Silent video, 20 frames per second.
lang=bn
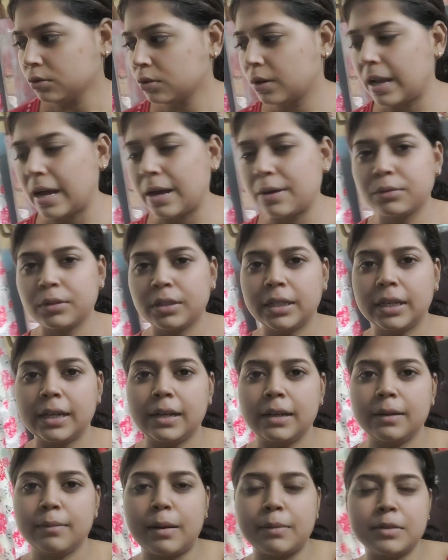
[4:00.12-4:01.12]
লাউ দিয়ে
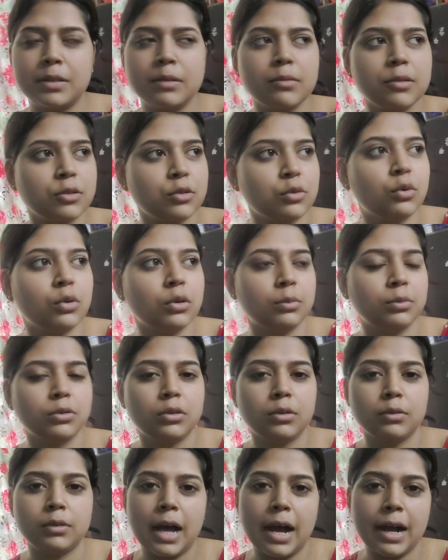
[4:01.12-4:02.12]
ভাবছিলাম কিছু করবো তো
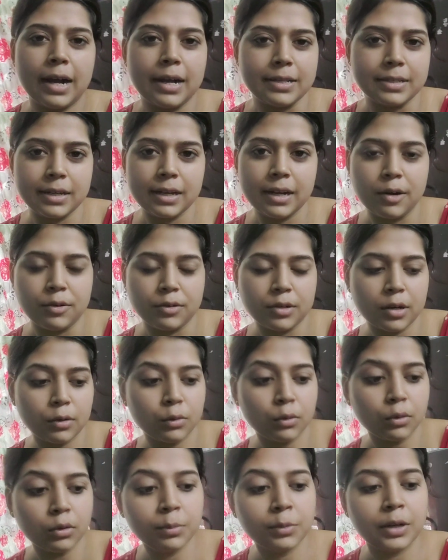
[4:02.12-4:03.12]
থাক আজকে লাউটা আর
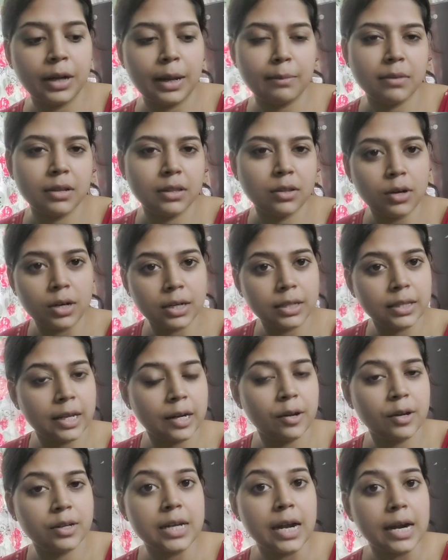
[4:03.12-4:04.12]
করবো না এমনিতে অনেক দেরি
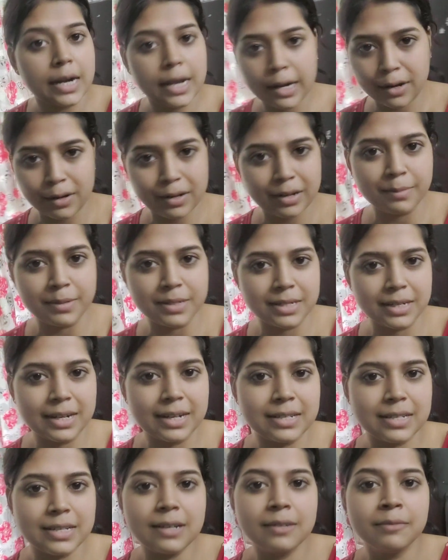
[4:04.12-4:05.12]
সাড়ে এগারোটা বেজে গেছে
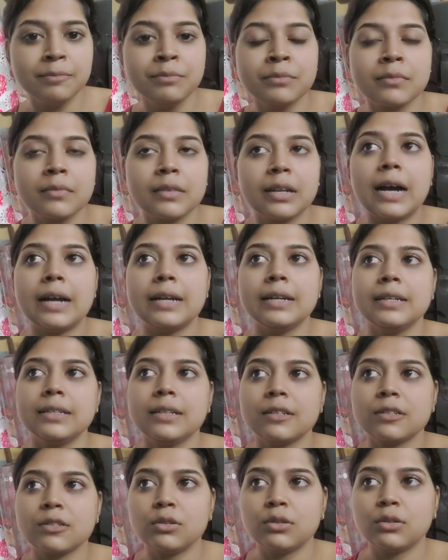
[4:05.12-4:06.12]
কারেন্ট
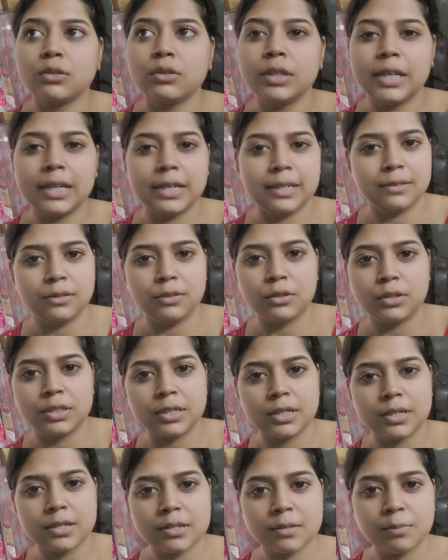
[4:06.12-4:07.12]
আসলো এই
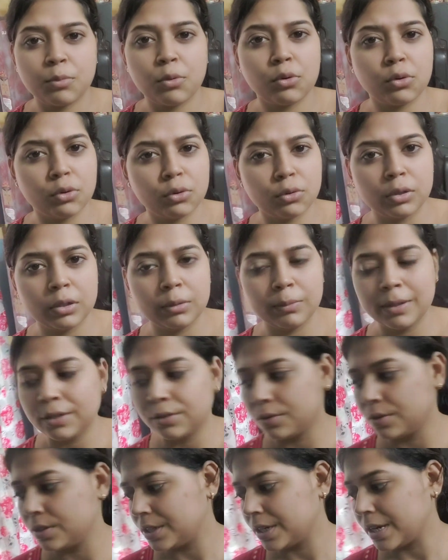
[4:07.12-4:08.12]
জাস্ট পনেরো কুড়ি মিনিট
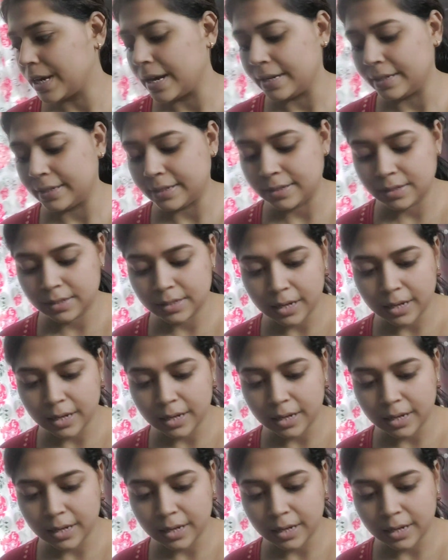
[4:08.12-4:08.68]
হয়েছে কারেন্ট এসছে